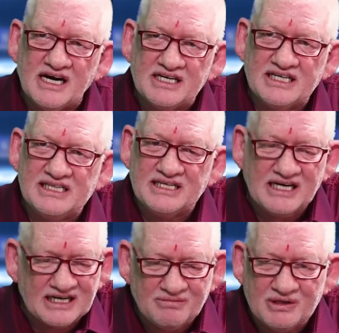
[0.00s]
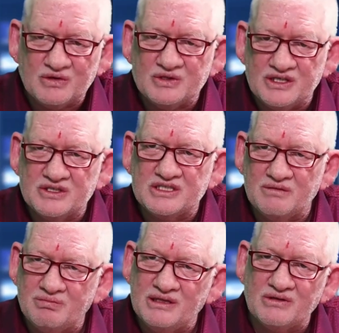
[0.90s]
ఆర్టికల్ త్రీని అడ్డం పెట్టుకొని
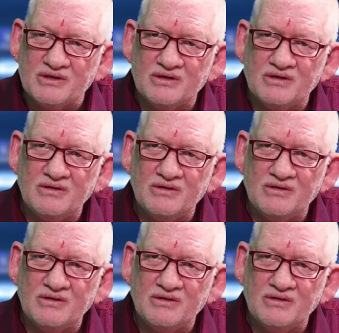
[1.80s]
చేయొచ్చని చెప్పింది ఎవరు